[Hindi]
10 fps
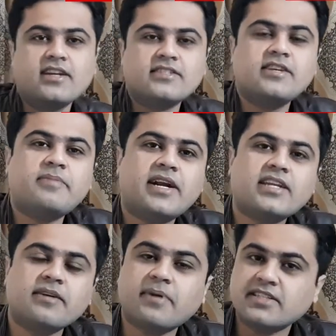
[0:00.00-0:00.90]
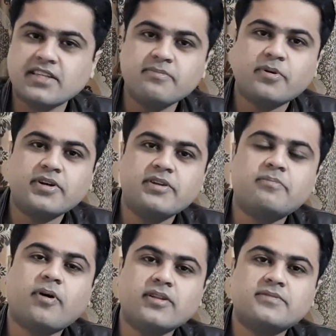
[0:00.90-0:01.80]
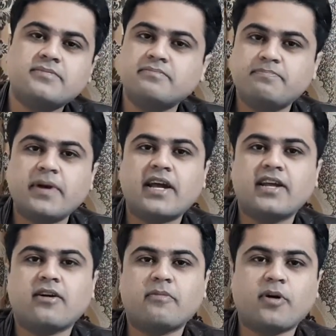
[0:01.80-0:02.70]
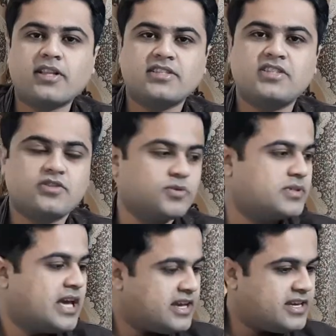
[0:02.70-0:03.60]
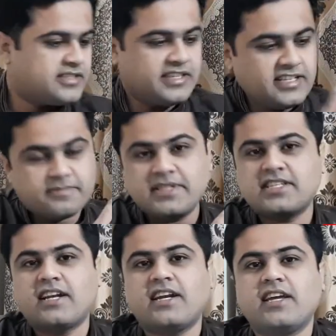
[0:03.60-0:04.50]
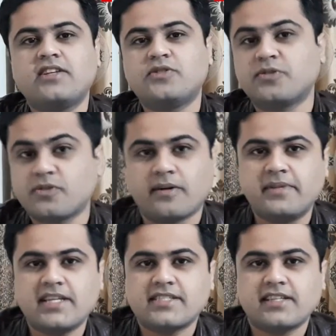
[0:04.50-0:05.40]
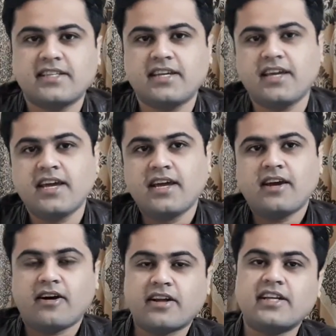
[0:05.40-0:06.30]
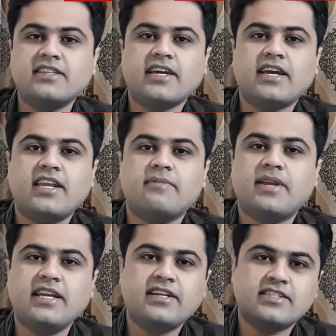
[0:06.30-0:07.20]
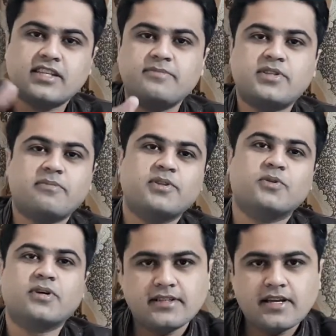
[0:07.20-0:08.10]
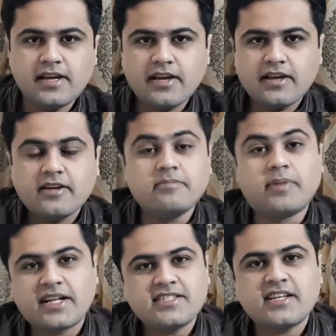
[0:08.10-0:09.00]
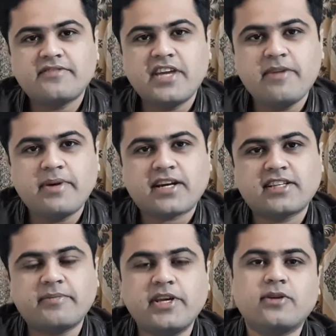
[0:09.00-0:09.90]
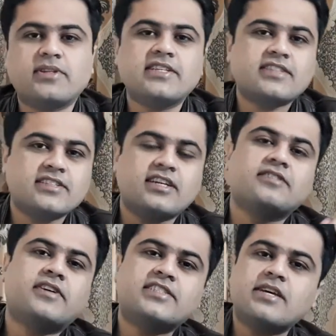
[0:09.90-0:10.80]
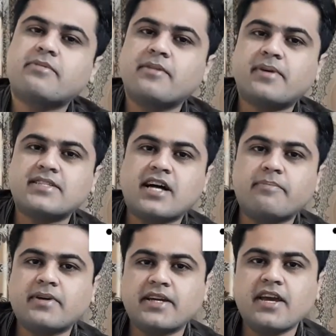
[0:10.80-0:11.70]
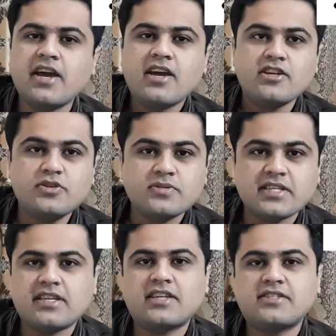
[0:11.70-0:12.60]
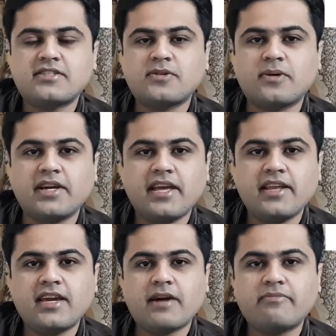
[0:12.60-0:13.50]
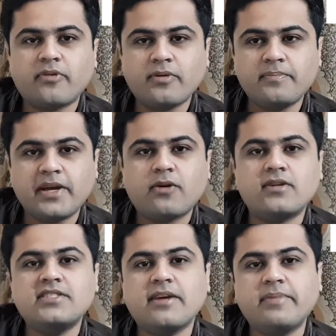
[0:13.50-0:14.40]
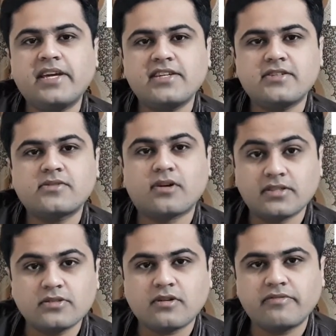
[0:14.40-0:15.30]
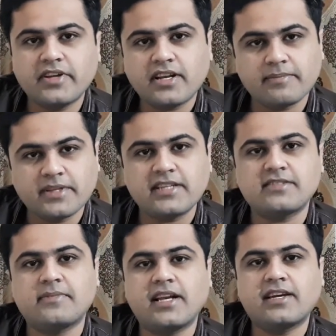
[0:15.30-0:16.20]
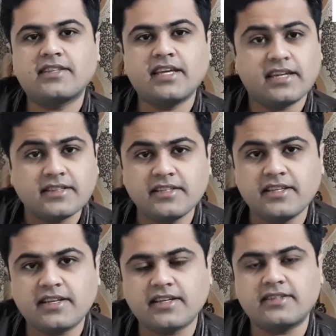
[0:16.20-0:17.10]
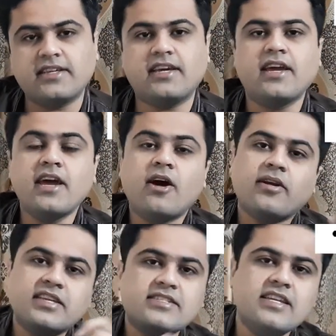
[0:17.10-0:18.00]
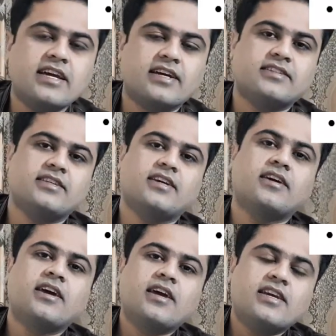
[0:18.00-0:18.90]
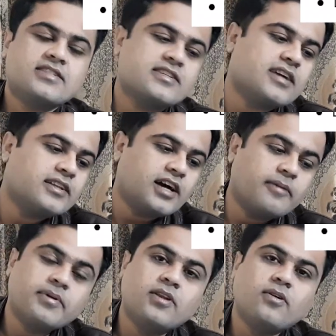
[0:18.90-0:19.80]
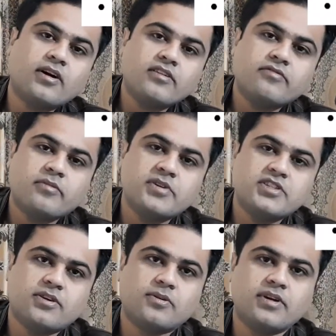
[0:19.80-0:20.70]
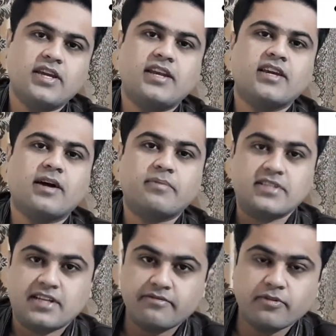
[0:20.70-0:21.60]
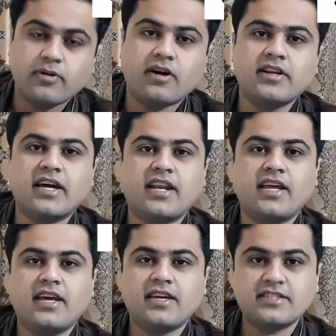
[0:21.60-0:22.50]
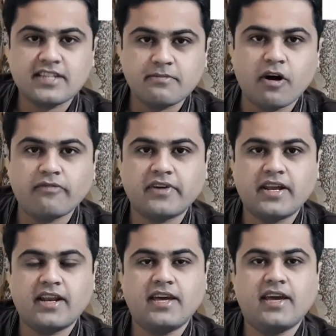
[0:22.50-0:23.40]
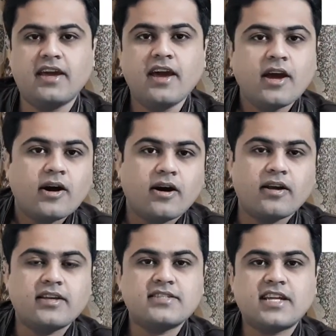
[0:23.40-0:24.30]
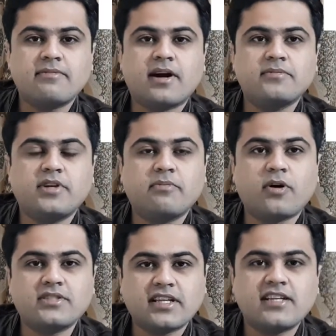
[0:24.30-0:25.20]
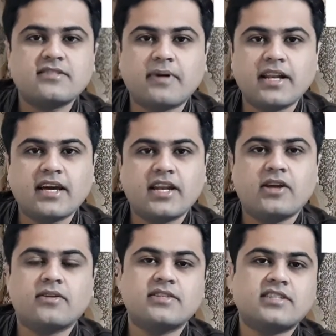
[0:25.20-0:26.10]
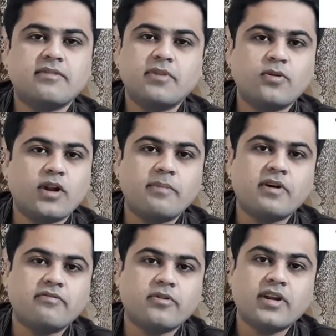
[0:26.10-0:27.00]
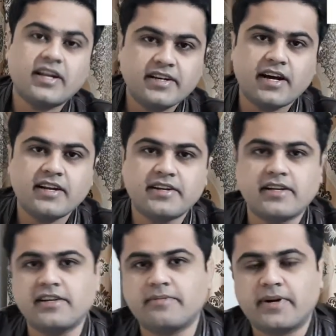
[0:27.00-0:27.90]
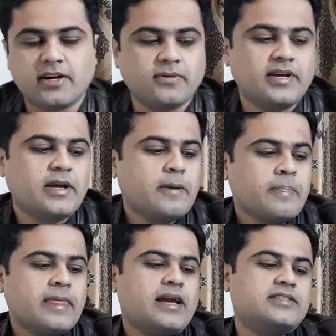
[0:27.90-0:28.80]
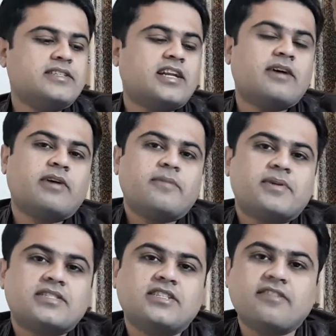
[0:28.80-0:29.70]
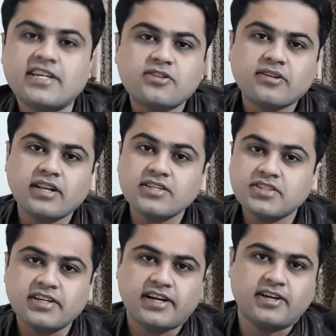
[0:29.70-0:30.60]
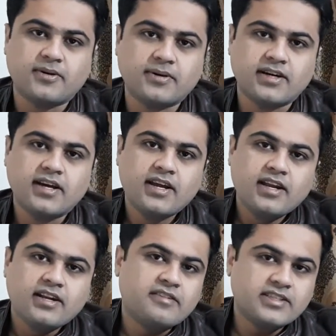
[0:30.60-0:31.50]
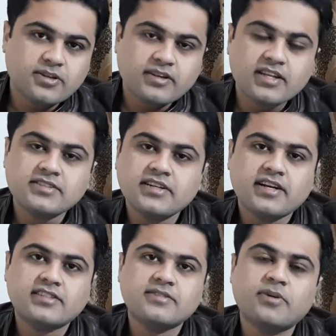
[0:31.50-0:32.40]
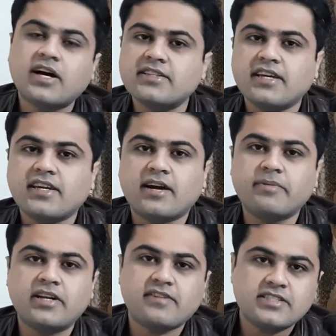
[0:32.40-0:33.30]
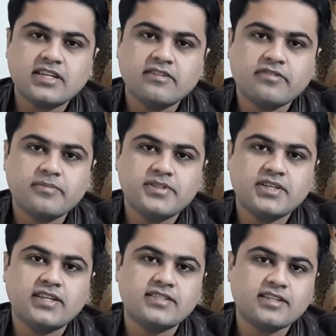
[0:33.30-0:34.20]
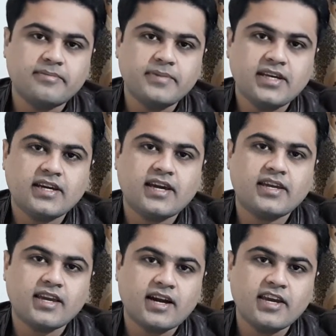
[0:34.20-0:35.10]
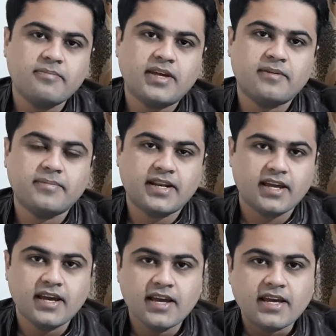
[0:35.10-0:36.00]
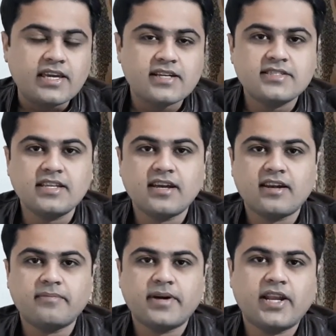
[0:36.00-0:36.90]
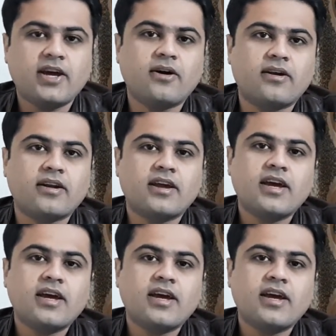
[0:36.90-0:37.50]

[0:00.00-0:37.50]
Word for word: जी ब्रांड के पास इम्पोर्टेड बहुत प्यारे और बहुत अच्छे शूज़ ये सीरीज में चल रहे हैं इन शूज़ को आप देख सकते हैं और ख़रीदने के लिए मैं लिंक डिस्क्रिप्शन में दूंगा बात सिर्फ यहीं पे ख़त्म नहीं होती इसके साथ व्हाट्सएप के पास आपके यूजेज एक्सेस होगा यानी कि आप फ़ोन में कौन सी एप्लीकेशन कौन से सॉफ्टवेयर कब तक इस्तेमाल करते हैं कितनी देर करते हैं और किस लिए करते हैं इसके साथ आपकी लॉग इन्फॉर्मेशन होगी यानी कि आप किस टाइम फ़ोन ऑन कर रहे हैं किस टाइम ऑफ कर रहे हैं और किस टाइम आप जो है बहुत ज़्यादा इस्तेमाल कर रहे हैं और किस टाइम बिल्कुल आपका फ़ोन अनअटेंडेड पड़ा हुआ है इसी तरह हमारे पास डिवाइस और कनेक्शन डाटा होगा डिवाइस और कनेक्शन डाटा से मुराद ये है कि आपकी डिवाइस की इन्फॉर्मेशन किस कंपनी का है क्या आई नंबर है क्या सीरियल नंबर है और